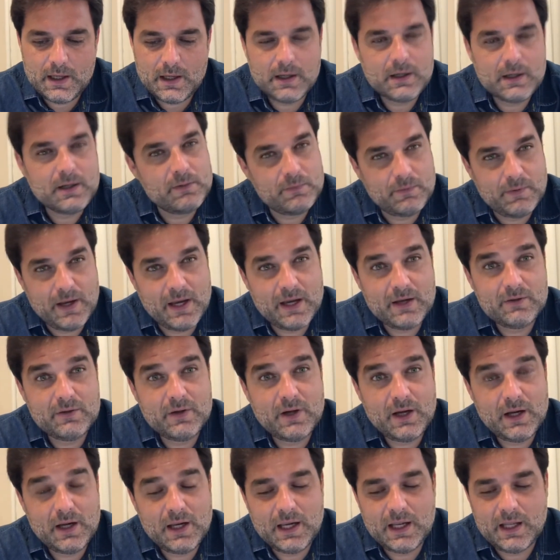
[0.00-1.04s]

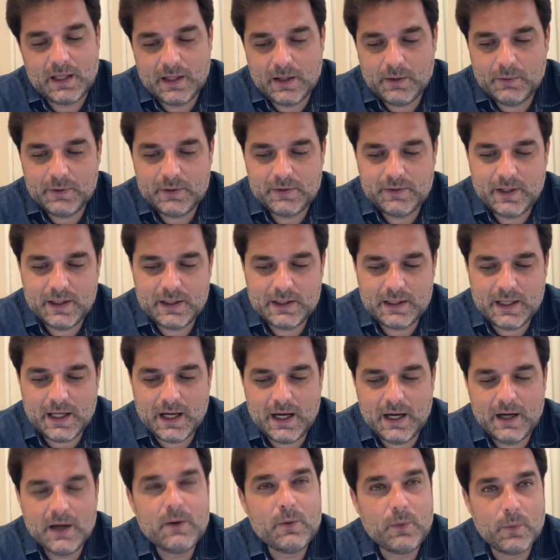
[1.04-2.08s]
Inveja é não
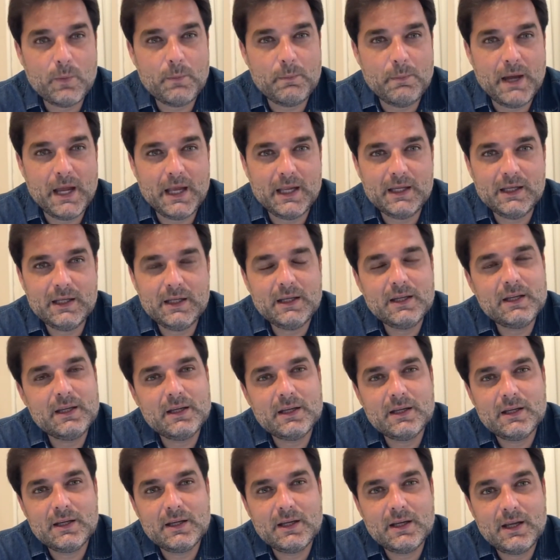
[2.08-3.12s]
aceitar o bem
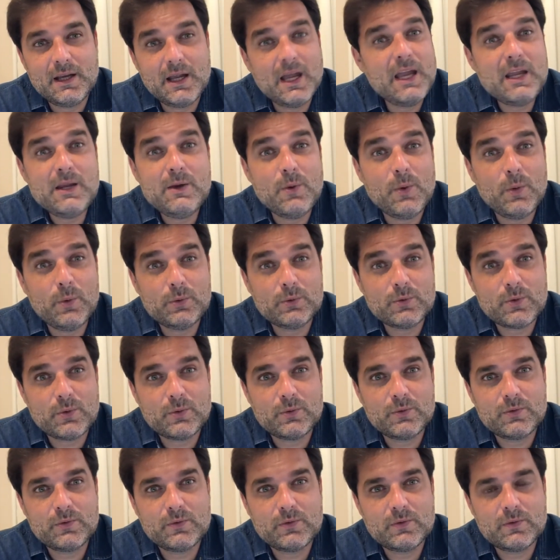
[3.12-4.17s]
em
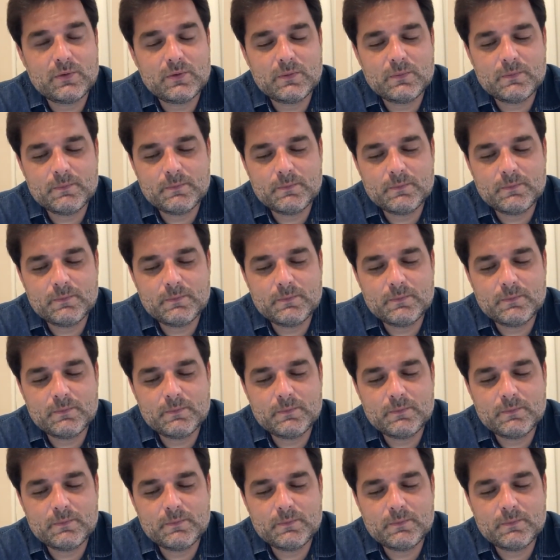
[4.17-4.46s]
outros.